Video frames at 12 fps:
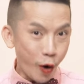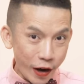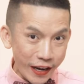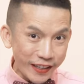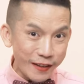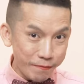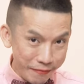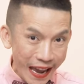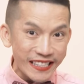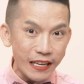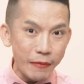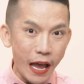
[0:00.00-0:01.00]
ข้อนี้คือ
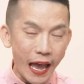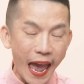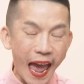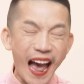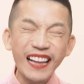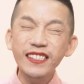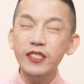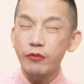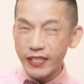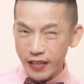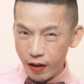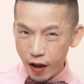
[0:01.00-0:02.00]
make ใช่ไหม as a
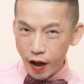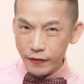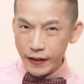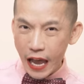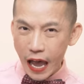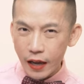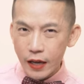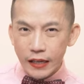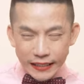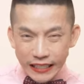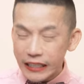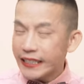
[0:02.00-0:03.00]
result of ค่ะ
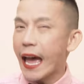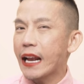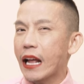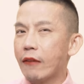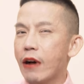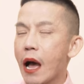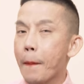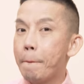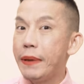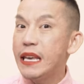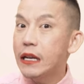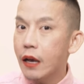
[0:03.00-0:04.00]
ซึ่งแทนคำว่า
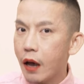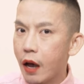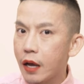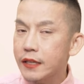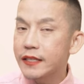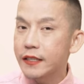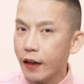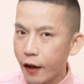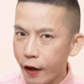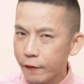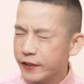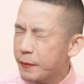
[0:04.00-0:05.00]
because
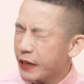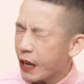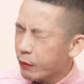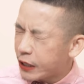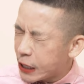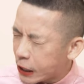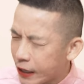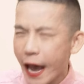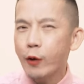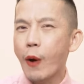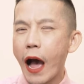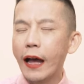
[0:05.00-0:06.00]
of ซึ่งเป็นคำที่ง่า
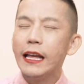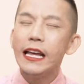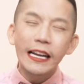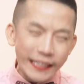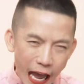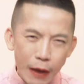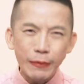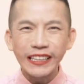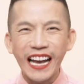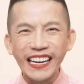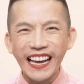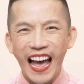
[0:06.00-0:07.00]
ยกว่าได้เหมือน
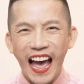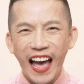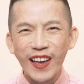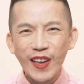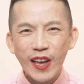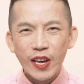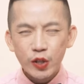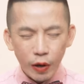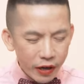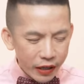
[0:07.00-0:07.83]
กันนะคะส่วนคำ